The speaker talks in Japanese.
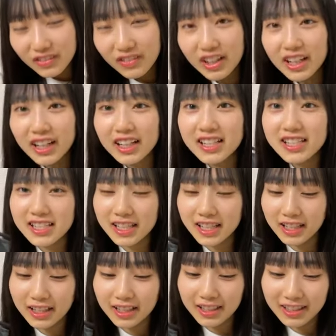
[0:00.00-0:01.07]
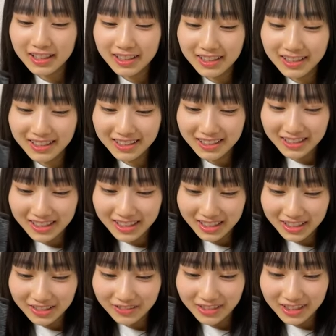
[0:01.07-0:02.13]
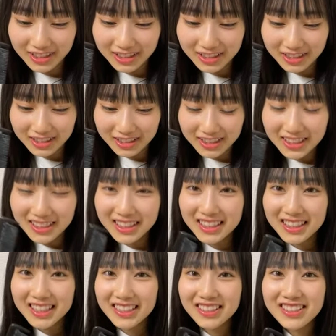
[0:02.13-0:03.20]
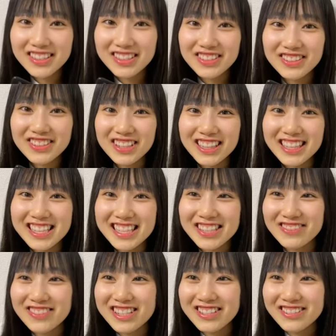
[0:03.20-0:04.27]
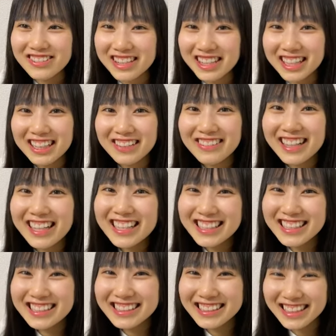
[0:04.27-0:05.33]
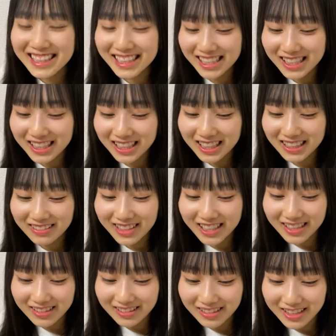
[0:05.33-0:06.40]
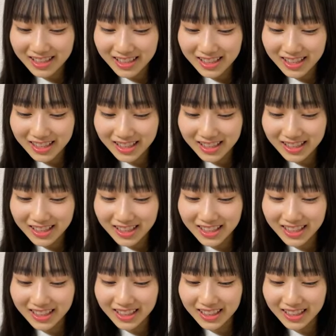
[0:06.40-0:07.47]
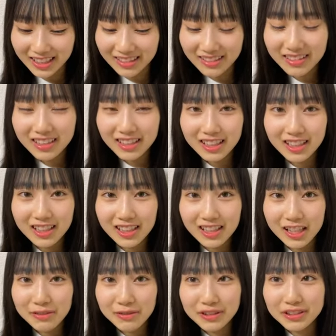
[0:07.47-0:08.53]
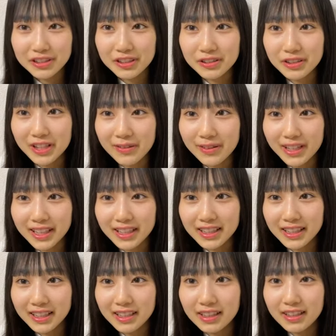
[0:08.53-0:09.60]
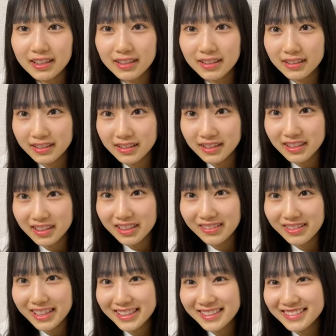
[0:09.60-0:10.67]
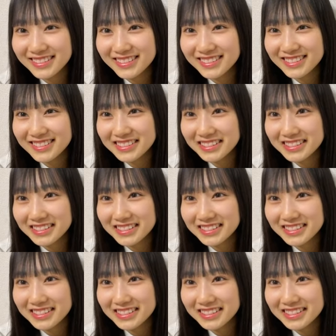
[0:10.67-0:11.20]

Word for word: ママからさ今楽しくお話ししましょうって可愛く可愛く言って言ってきたんだけど今の顔やばかった可愛く